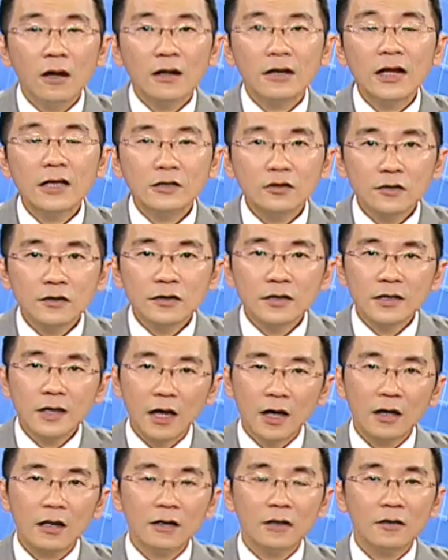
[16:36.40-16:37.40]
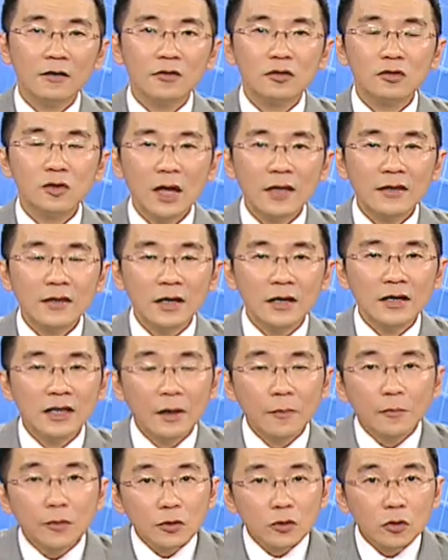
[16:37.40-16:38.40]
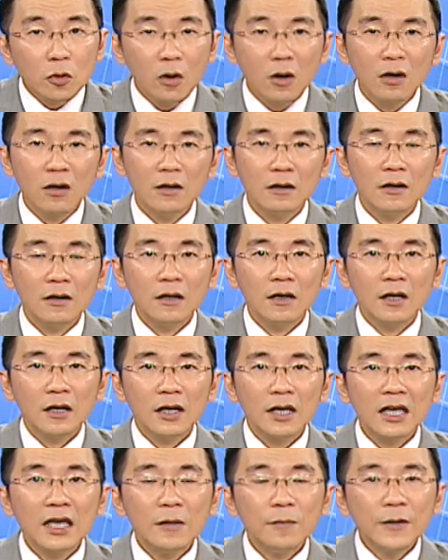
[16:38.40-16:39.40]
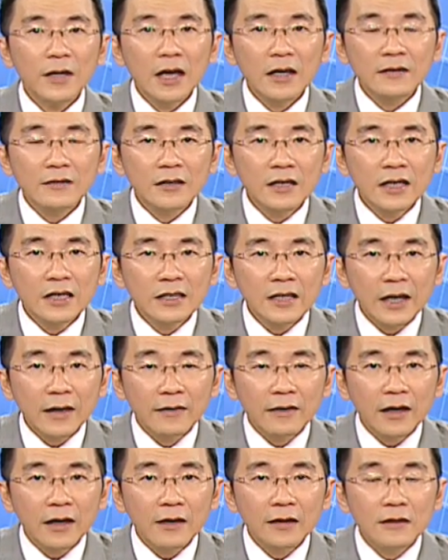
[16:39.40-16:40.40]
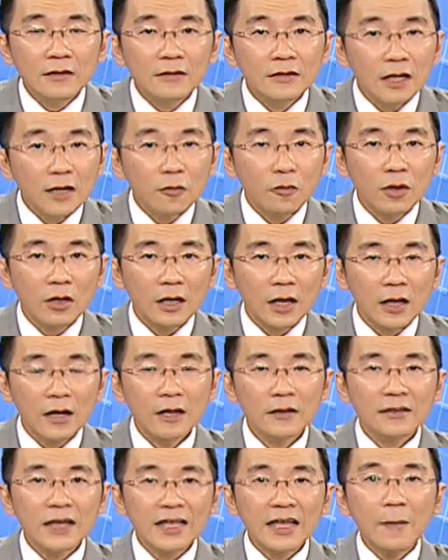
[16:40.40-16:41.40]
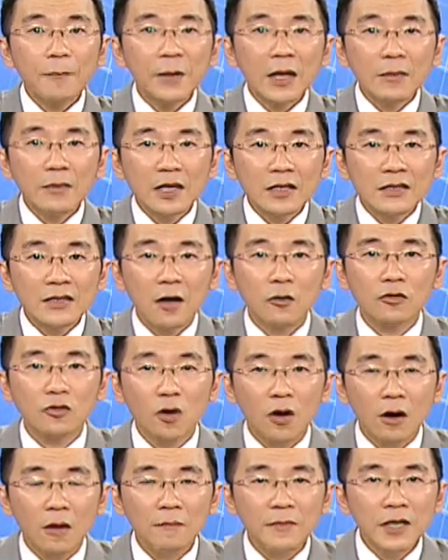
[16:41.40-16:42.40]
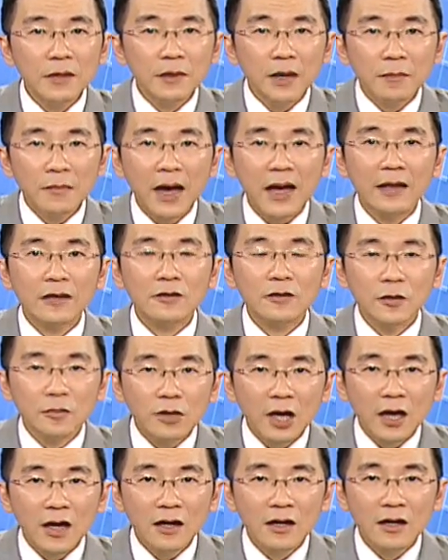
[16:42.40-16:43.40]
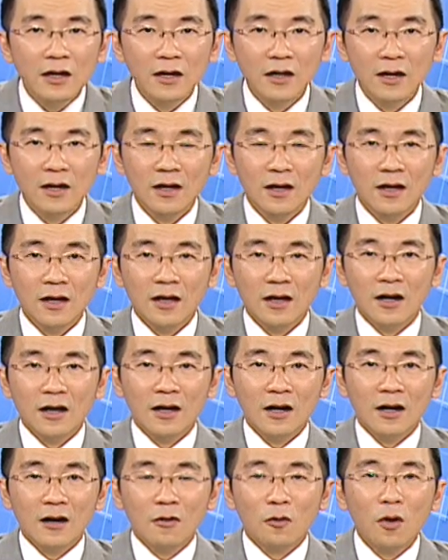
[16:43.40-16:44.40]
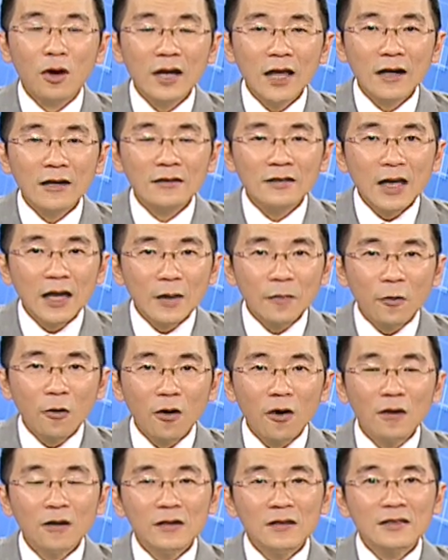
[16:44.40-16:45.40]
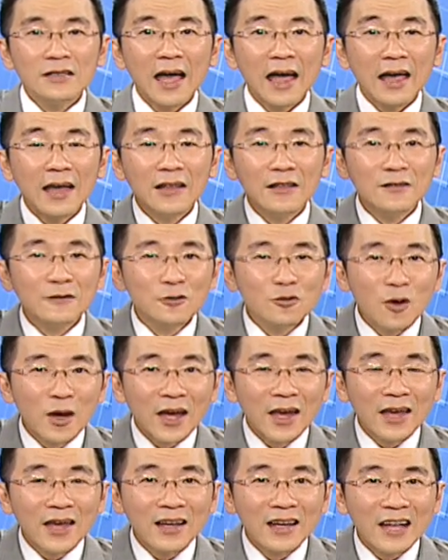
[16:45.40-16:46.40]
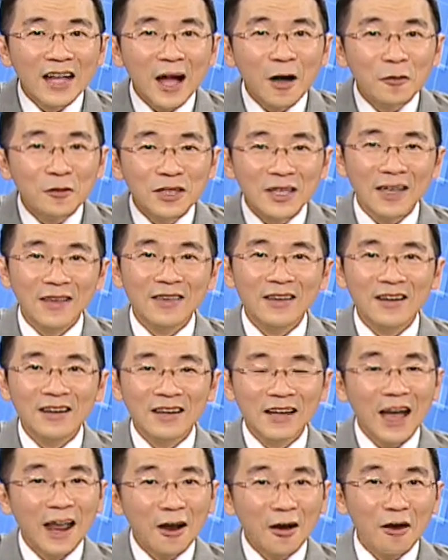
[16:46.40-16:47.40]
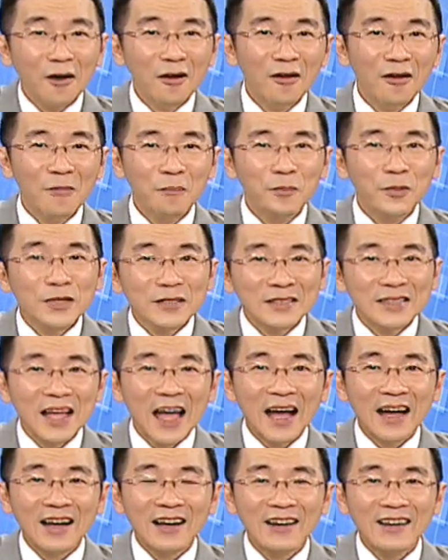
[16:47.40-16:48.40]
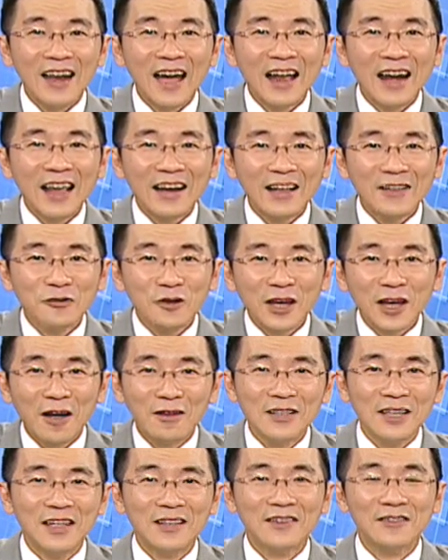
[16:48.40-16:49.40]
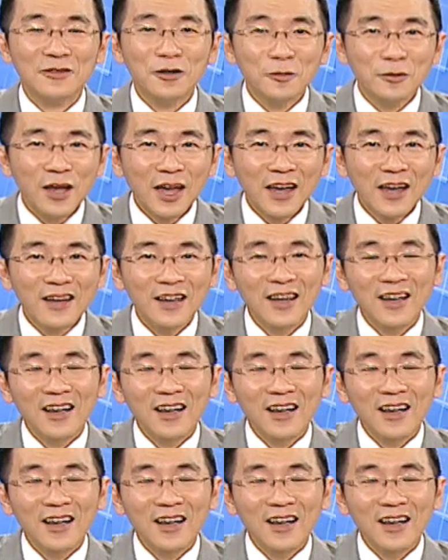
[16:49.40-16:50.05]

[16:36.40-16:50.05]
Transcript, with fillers: 那就是呢，赚的也不多，EPS 一点点，结果呢，大家拼命炒作，拼命买，对不对？我娘这一波在最高点，你看哦，不涨哪来的最高点，对不对？